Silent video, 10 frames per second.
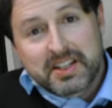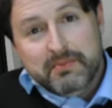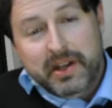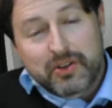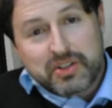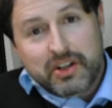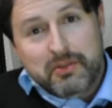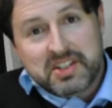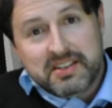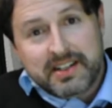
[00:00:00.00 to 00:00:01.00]
Para los que no
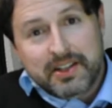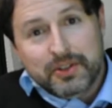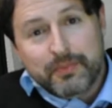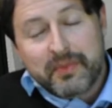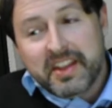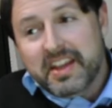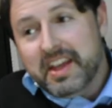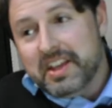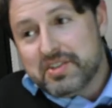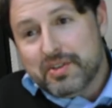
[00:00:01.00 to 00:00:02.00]
habéis entrado.
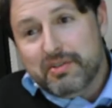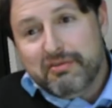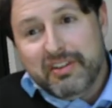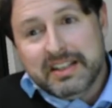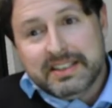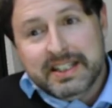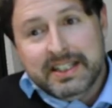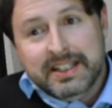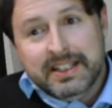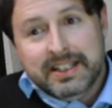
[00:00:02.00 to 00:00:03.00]
He hecho en
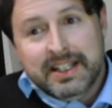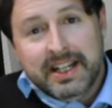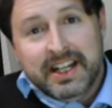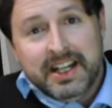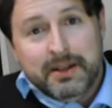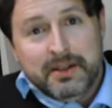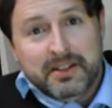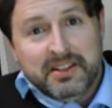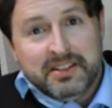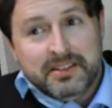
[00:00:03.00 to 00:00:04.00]
falta
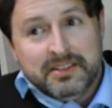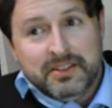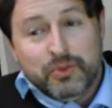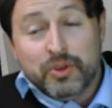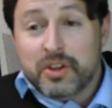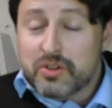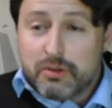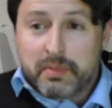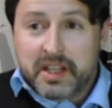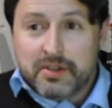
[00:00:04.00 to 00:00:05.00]
a uno de los
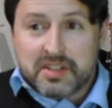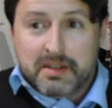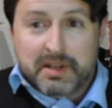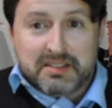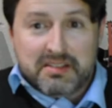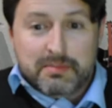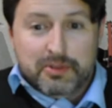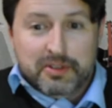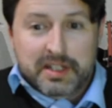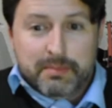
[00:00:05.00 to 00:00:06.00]
compañeros que
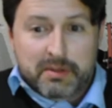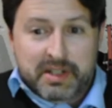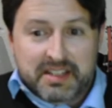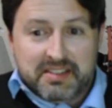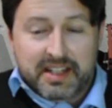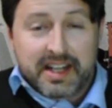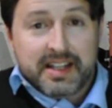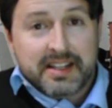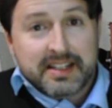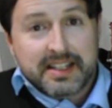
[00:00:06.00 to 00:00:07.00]
participó en la primera
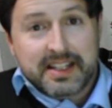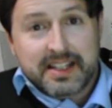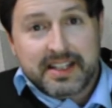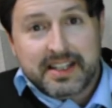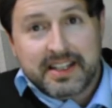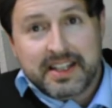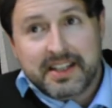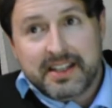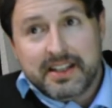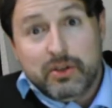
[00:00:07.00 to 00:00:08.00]
entrega.
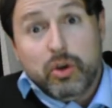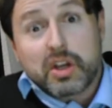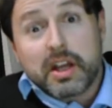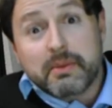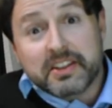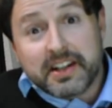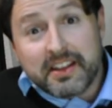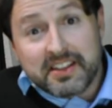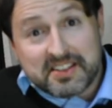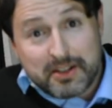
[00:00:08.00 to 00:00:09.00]
Lógicamente
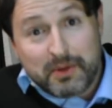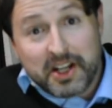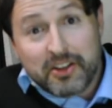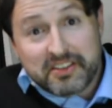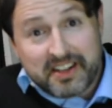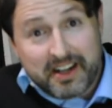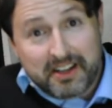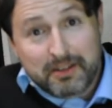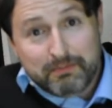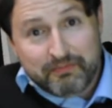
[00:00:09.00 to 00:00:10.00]
nadie está obligado a entrar,
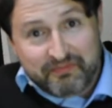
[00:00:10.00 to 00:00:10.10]
¿eh?